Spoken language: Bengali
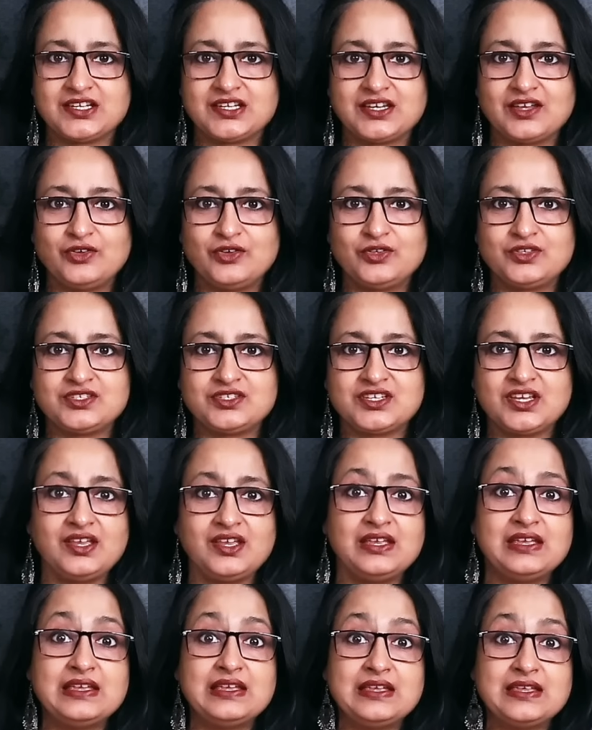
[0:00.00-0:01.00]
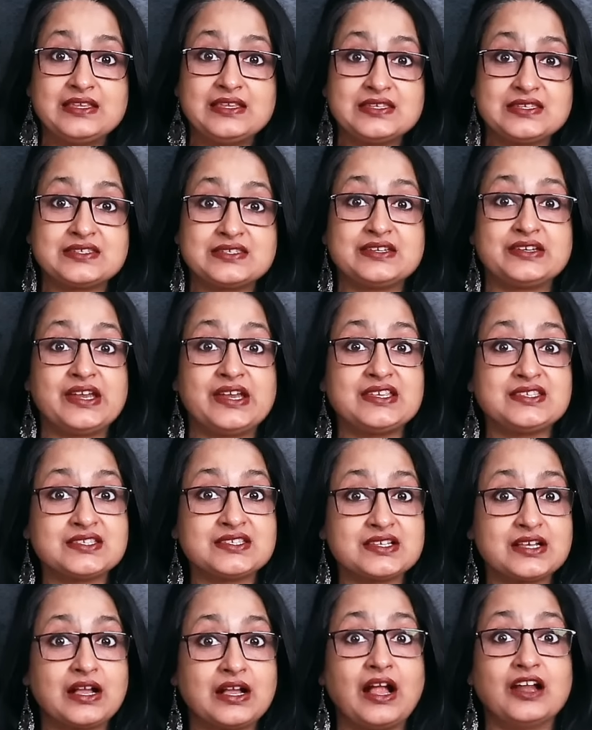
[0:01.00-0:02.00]
সেটা হচ্ছে স্ট্রেস
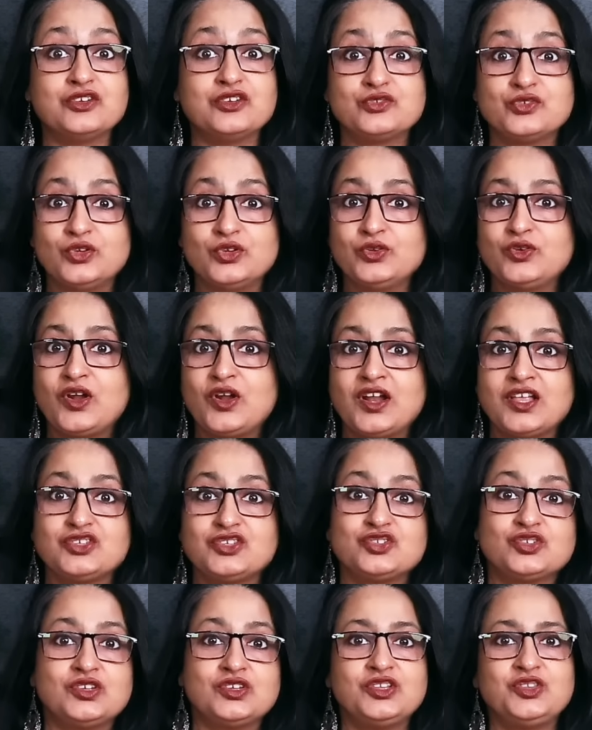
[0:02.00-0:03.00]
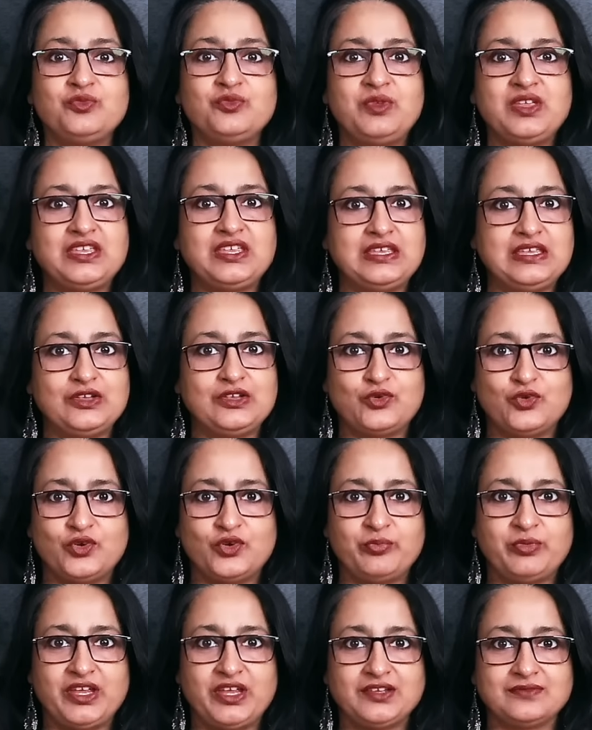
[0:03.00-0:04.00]
কন্ট্রোল করার জন্য তুমি কি
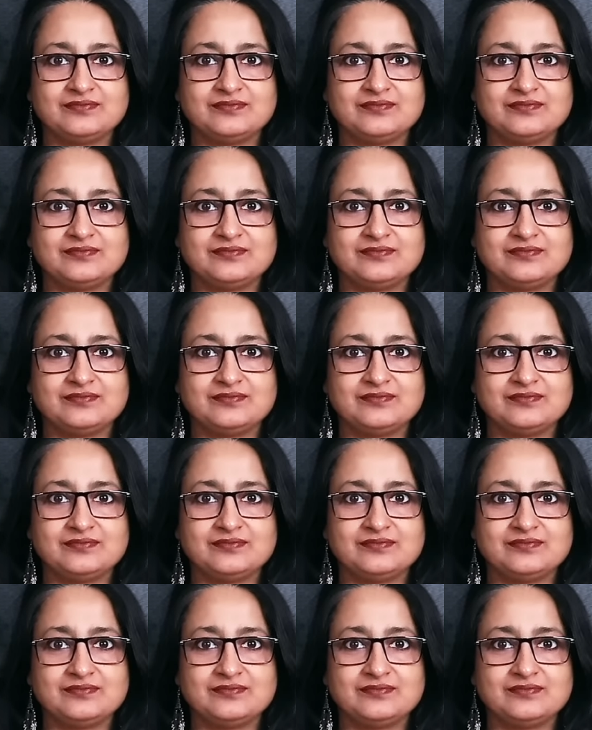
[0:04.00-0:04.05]
করবে